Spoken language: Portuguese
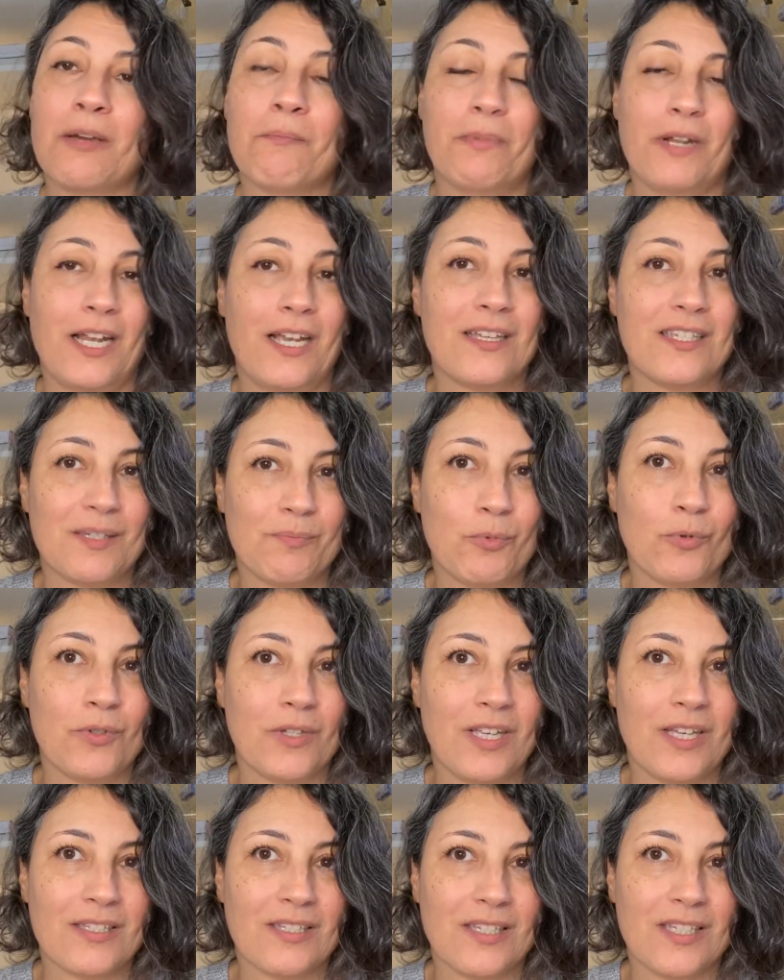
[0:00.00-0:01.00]
para
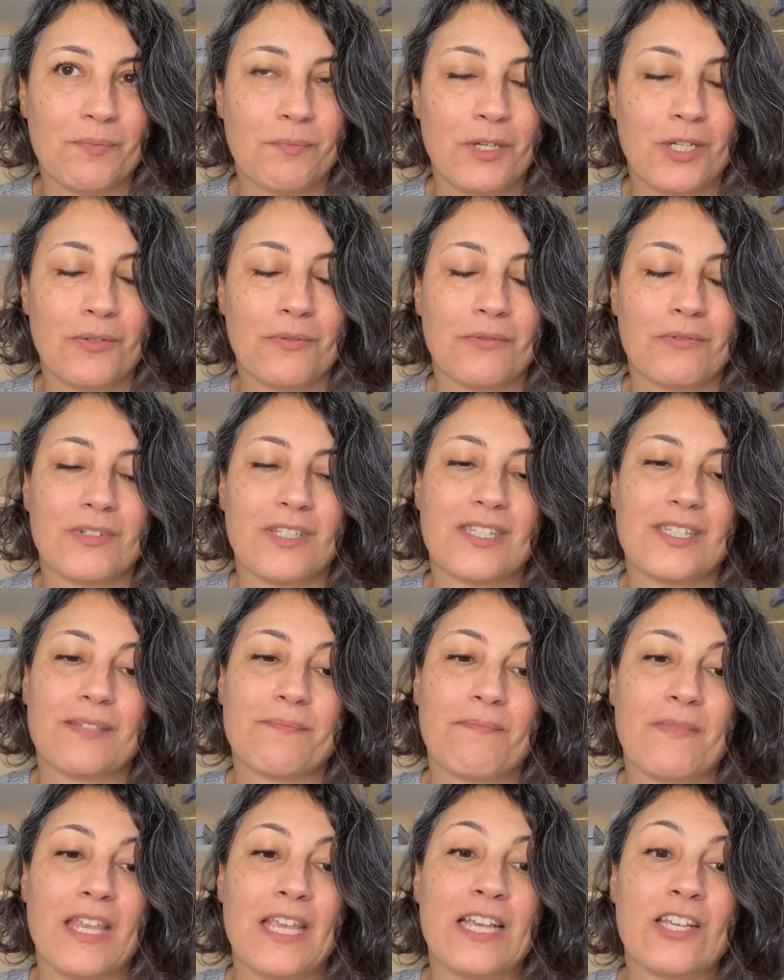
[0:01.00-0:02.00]
responder essas perguntas.